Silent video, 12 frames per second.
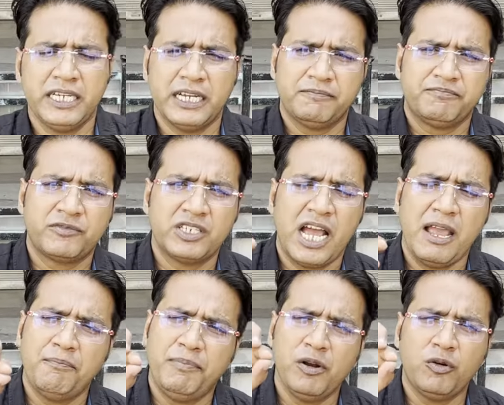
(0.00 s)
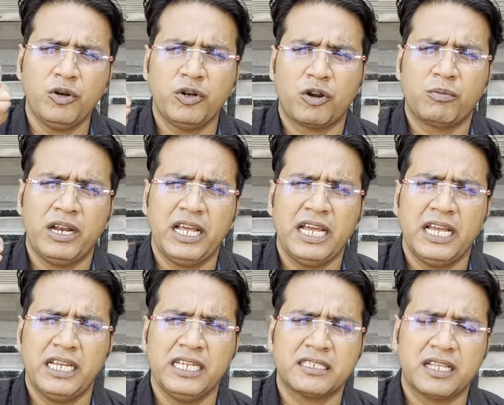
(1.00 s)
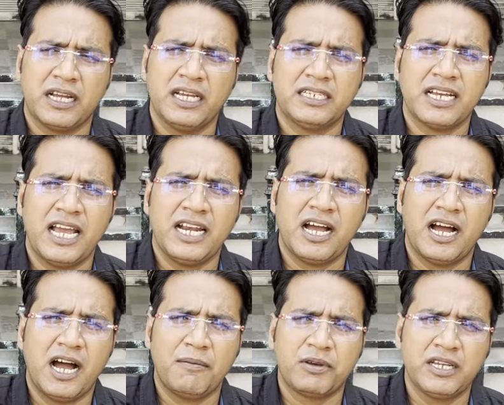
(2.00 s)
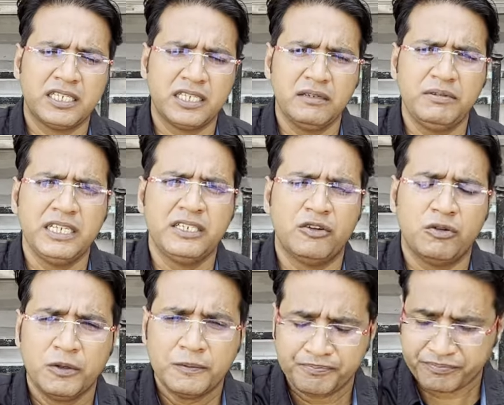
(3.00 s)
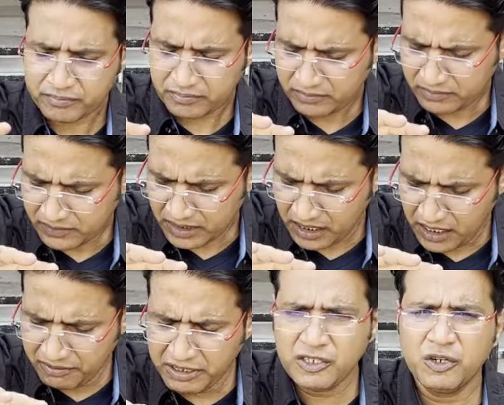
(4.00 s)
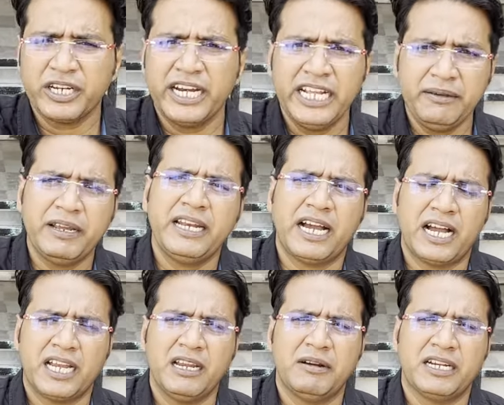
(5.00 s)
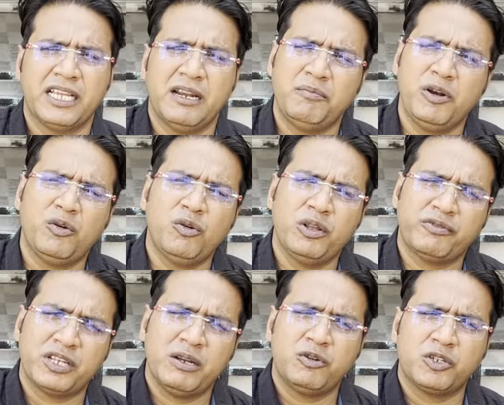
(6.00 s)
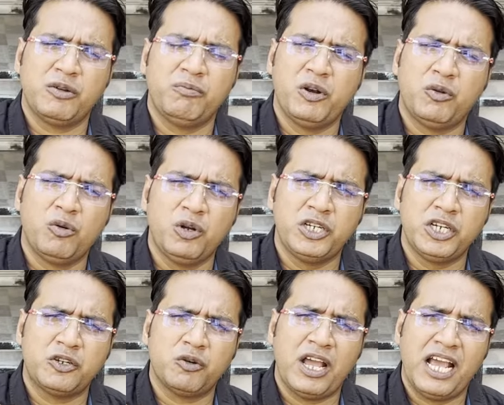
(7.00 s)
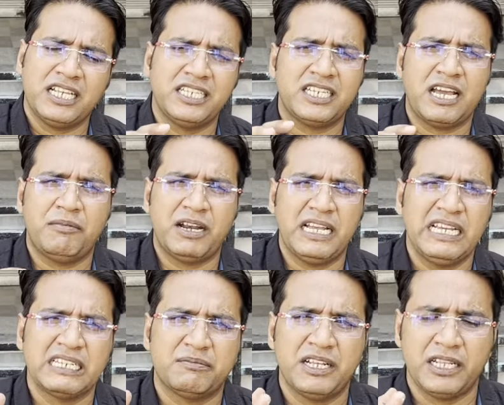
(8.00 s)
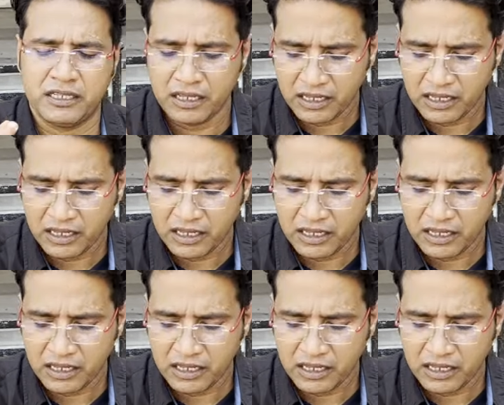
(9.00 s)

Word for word: ठीक है चाय बिल्कुल नॉर्मल है इस तरह की चाय ना आप किसी भी जो इवन जो रेडी पे लगा के बैठते हैं बिल्कुल सेम टू सेम बिल्कुल डिट्टो ऐसी चाय बनाएंगे इसमें